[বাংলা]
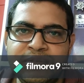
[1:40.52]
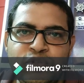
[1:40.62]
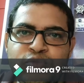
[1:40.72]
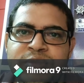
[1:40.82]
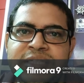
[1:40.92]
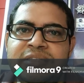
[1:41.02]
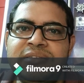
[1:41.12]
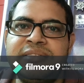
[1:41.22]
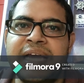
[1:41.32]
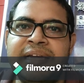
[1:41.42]
গ্রুপ ডি
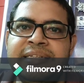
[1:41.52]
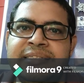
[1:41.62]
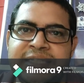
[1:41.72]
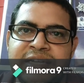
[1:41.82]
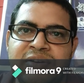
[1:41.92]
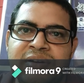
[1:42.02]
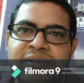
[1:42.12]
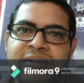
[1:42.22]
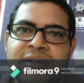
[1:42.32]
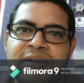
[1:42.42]
চাকরির চেষ্টা কর
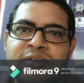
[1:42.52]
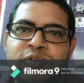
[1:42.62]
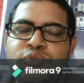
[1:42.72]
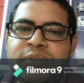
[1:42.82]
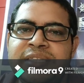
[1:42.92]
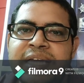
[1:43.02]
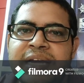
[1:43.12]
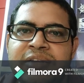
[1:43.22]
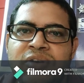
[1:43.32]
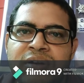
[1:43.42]
গ্রুপ ডি
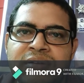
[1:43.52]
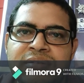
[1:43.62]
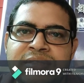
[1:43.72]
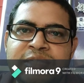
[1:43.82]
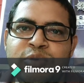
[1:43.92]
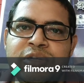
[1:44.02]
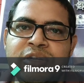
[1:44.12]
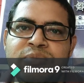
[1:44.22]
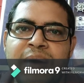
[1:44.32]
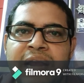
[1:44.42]
চাকরি কর জীবনটা
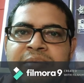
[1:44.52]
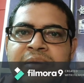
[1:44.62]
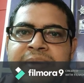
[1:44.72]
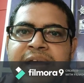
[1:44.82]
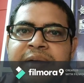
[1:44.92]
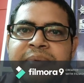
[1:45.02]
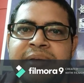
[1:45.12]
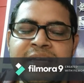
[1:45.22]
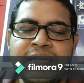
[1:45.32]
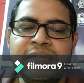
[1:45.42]
খুব ভালোভাবে কাটবে
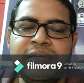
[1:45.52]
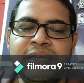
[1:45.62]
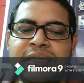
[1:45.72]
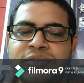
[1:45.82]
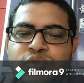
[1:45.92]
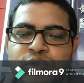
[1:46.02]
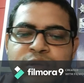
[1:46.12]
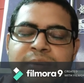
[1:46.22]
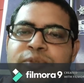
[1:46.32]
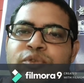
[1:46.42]

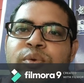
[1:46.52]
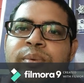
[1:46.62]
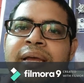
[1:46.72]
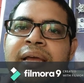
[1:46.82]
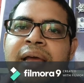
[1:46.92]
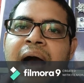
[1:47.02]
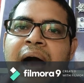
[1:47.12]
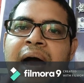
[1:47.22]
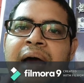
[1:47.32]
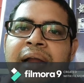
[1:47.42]
সুন্দরভাবে চলবে
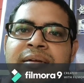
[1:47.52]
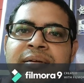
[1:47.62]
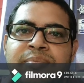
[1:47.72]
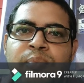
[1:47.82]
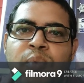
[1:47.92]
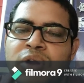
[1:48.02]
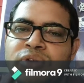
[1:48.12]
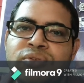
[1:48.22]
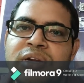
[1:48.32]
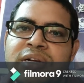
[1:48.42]
আর
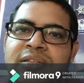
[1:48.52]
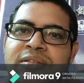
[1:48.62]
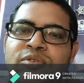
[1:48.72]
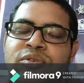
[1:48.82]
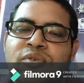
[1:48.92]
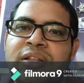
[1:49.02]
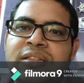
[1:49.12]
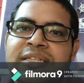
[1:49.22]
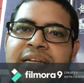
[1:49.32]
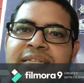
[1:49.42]
পড়াশোনাটা তুই
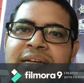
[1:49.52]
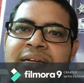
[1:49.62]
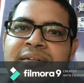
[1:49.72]
করাতে যাস না